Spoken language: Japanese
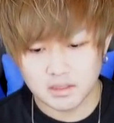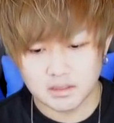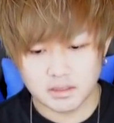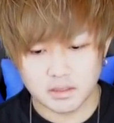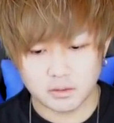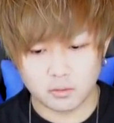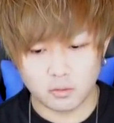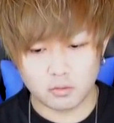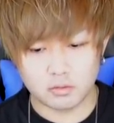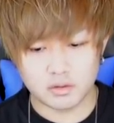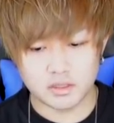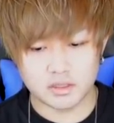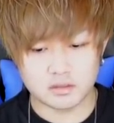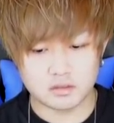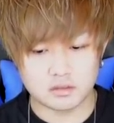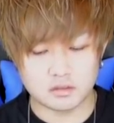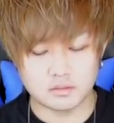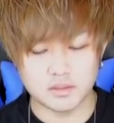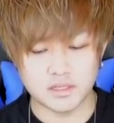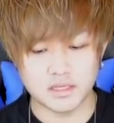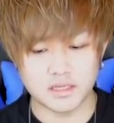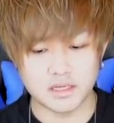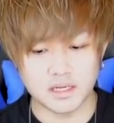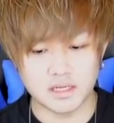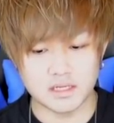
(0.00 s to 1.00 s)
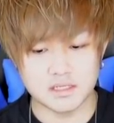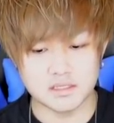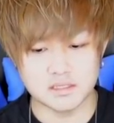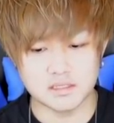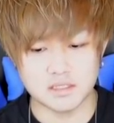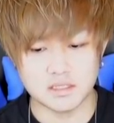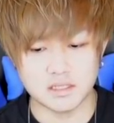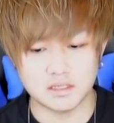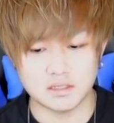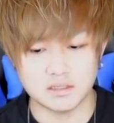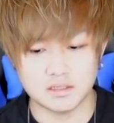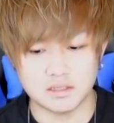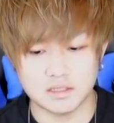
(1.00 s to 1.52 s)
で攻略組に関して
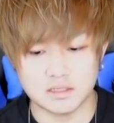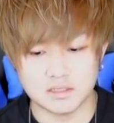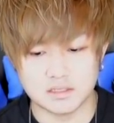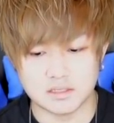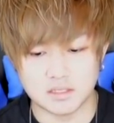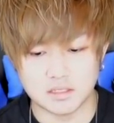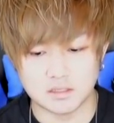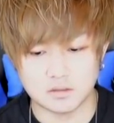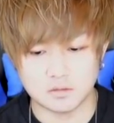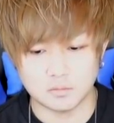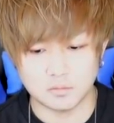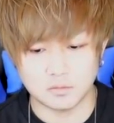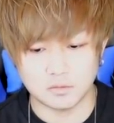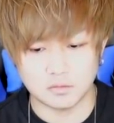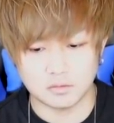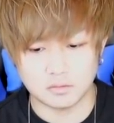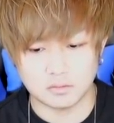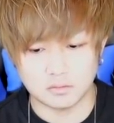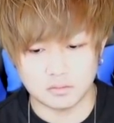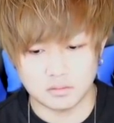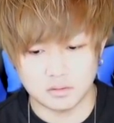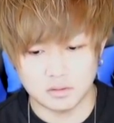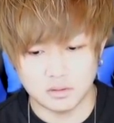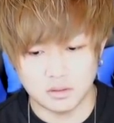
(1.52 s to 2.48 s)
なんですけども、